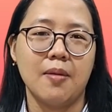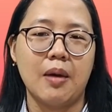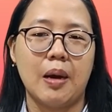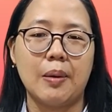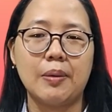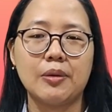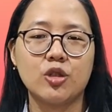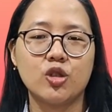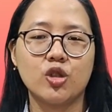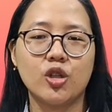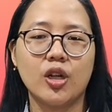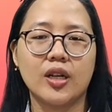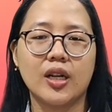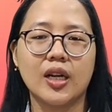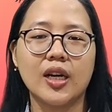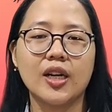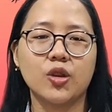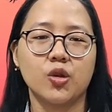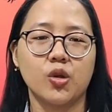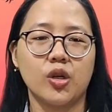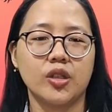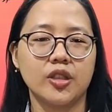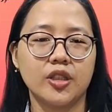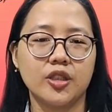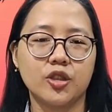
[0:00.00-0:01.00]
Harus saudara,
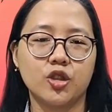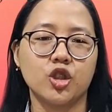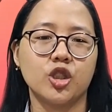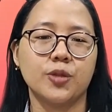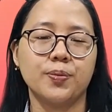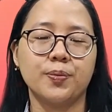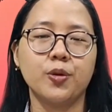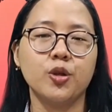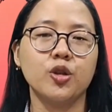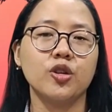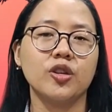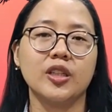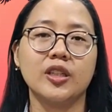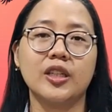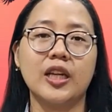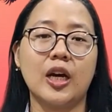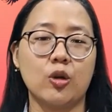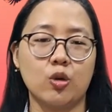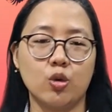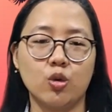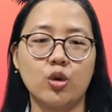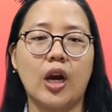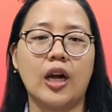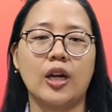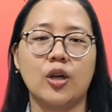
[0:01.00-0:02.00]
Tuhan Yesus pun
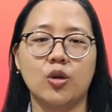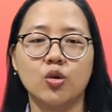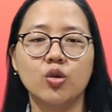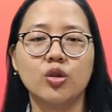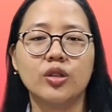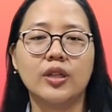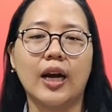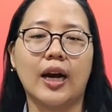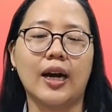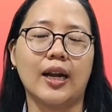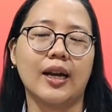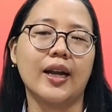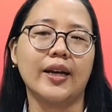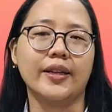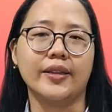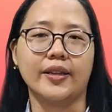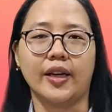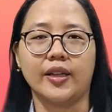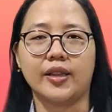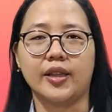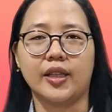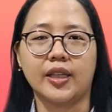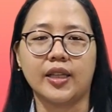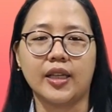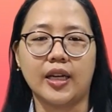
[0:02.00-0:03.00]
tidak
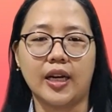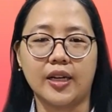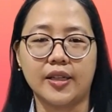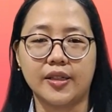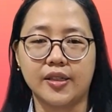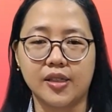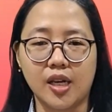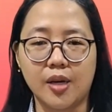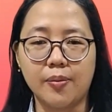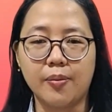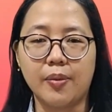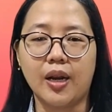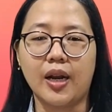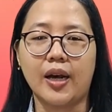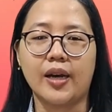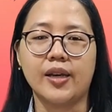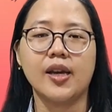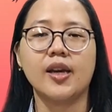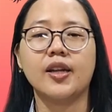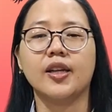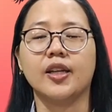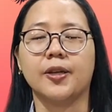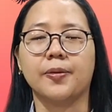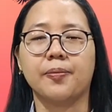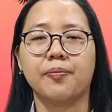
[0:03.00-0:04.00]
ugal-ugalan ketika dia
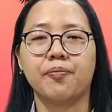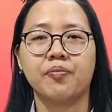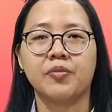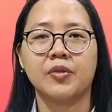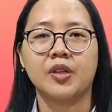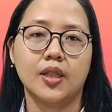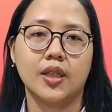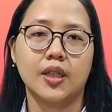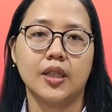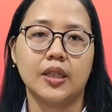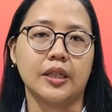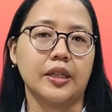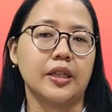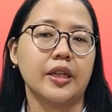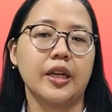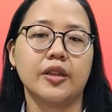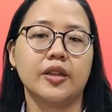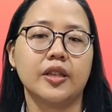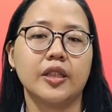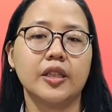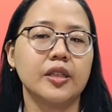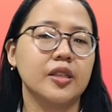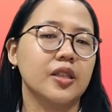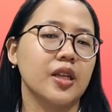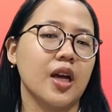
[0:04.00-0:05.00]
melayani. Dia
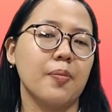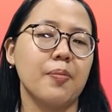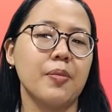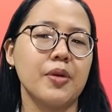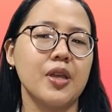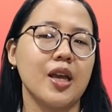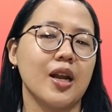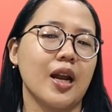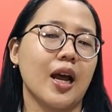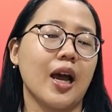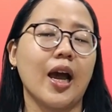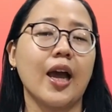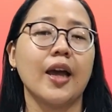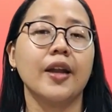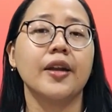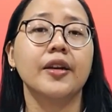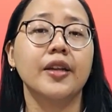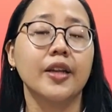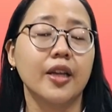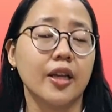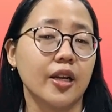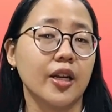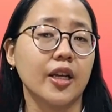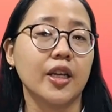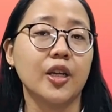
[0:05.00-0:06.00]
tidak
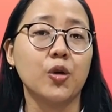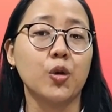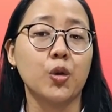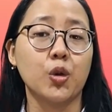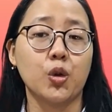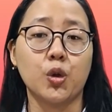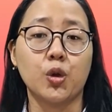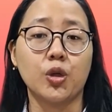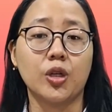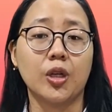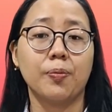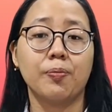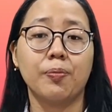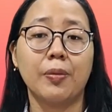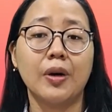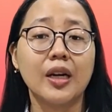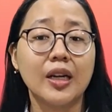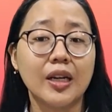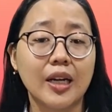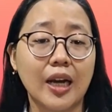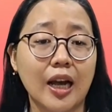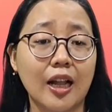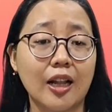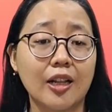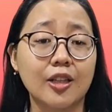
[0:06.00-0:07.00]
menyerahkan diri untuk
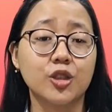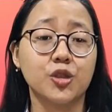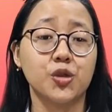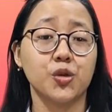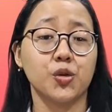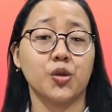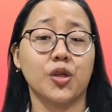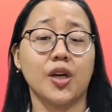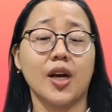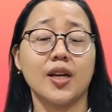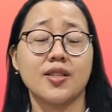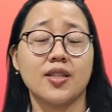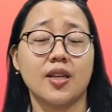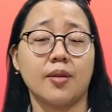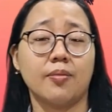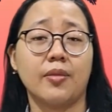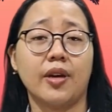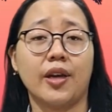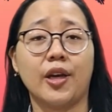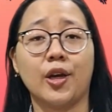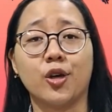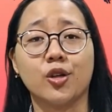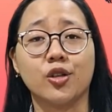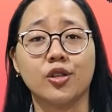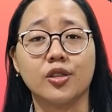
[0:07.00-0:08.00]
dipenggal juga
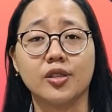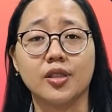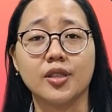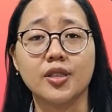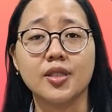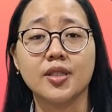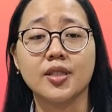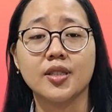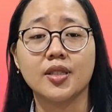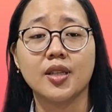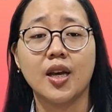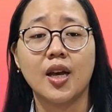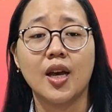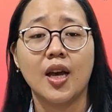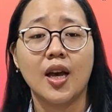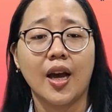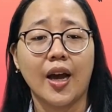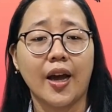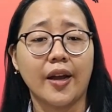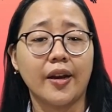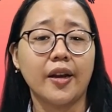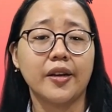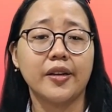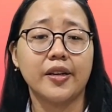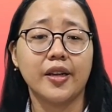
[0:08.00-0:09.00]
sama Herodes
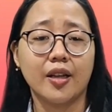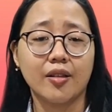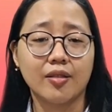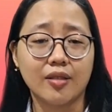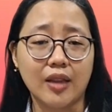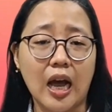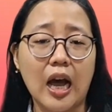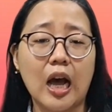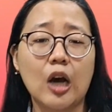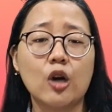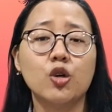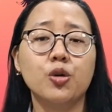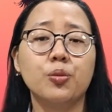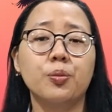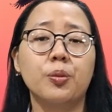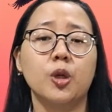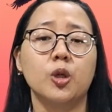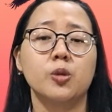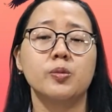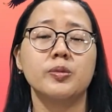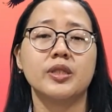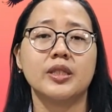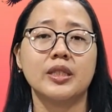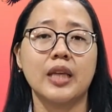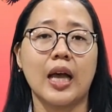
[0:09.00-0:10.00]
karena dia tahu
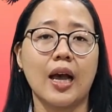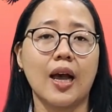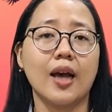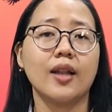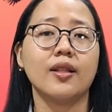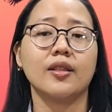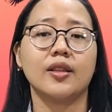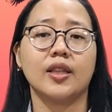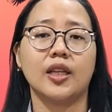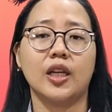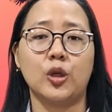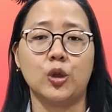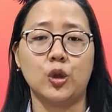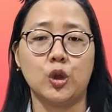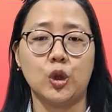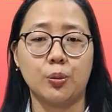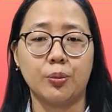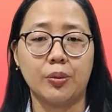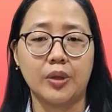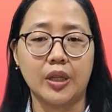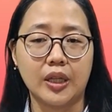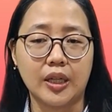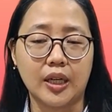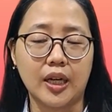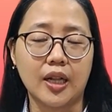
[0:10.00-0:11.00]
belum saatnya
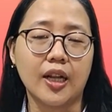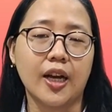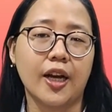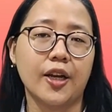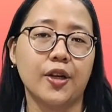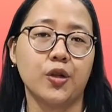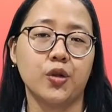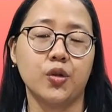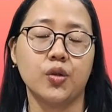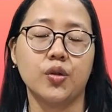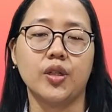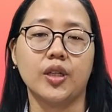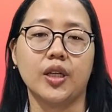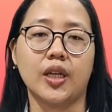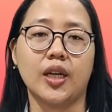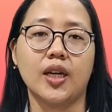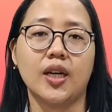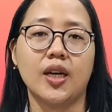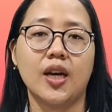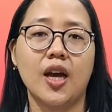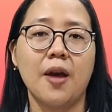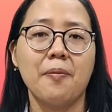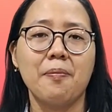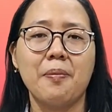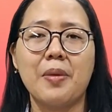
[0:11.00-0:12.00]
untuk meninggalkan
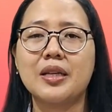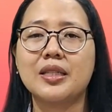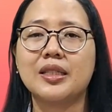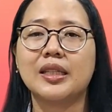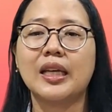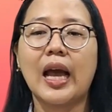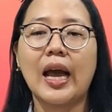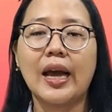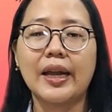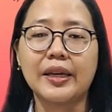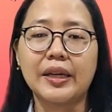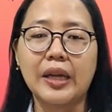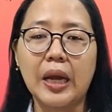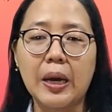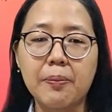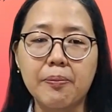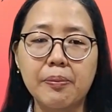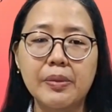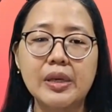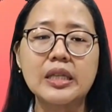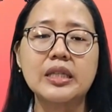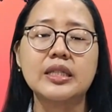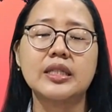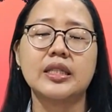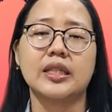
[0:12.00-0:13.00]
dunia masih ada
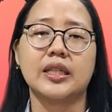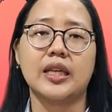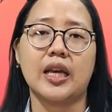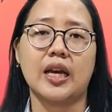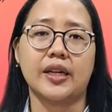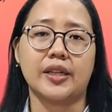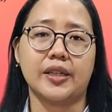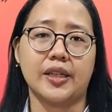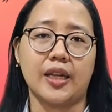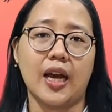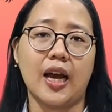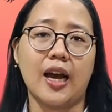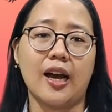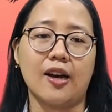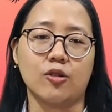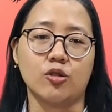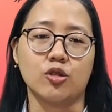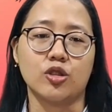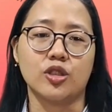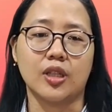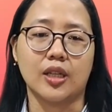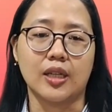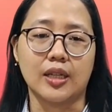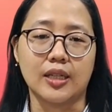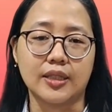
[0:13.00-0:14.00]
misi yang dia
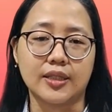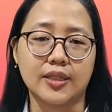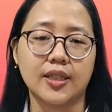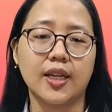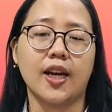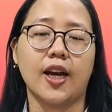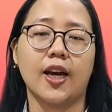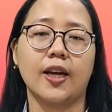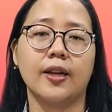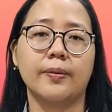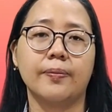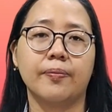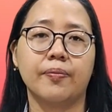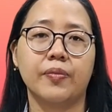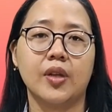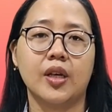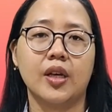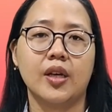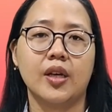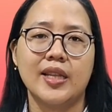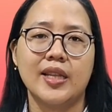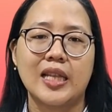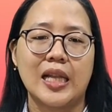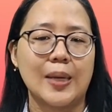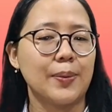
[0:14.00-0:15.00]
harus kerjakan.
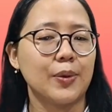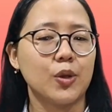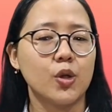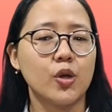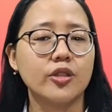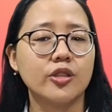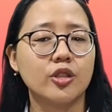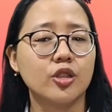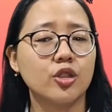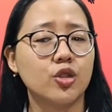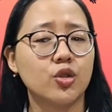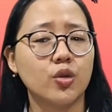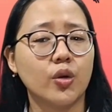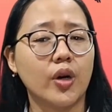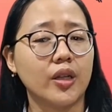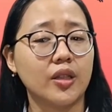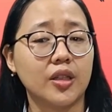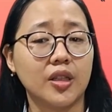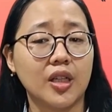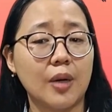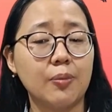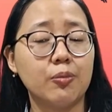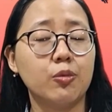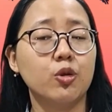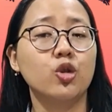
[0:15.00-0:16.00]
Tapi Tuhan Yesus juga
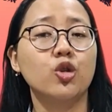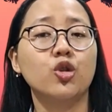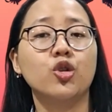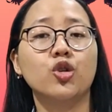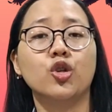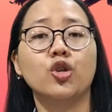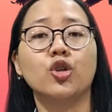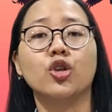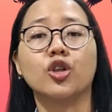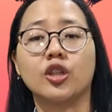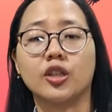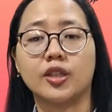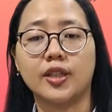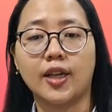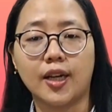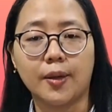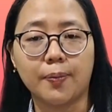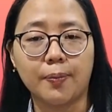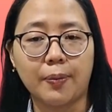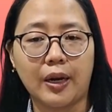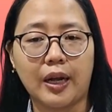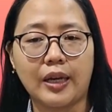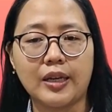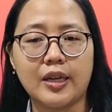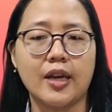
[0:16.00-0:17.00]
tidak mundur
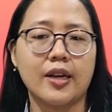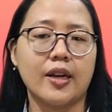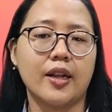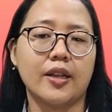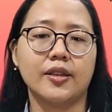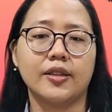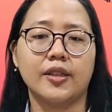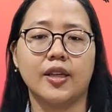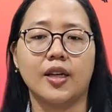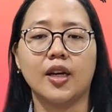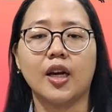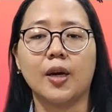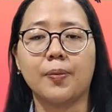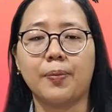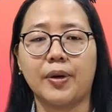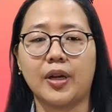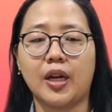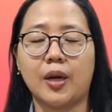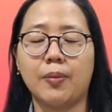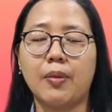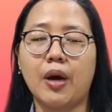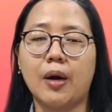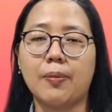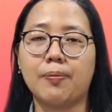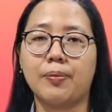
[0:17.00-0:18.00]
dari pelayanannya
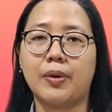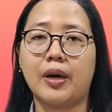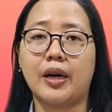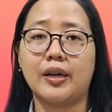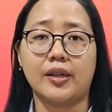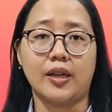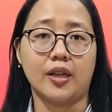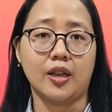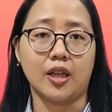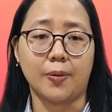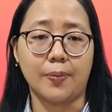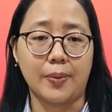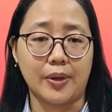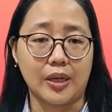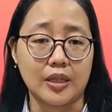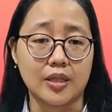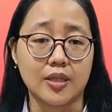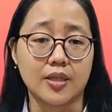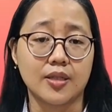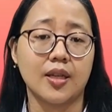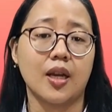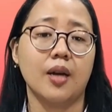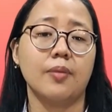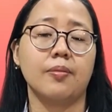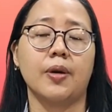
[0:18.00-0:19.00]
kepada Bapa dan kepada
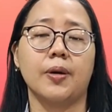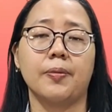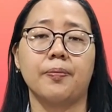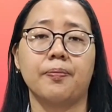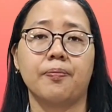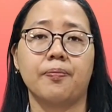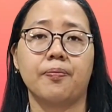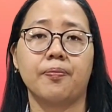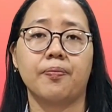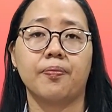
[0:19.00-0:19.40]
sesama.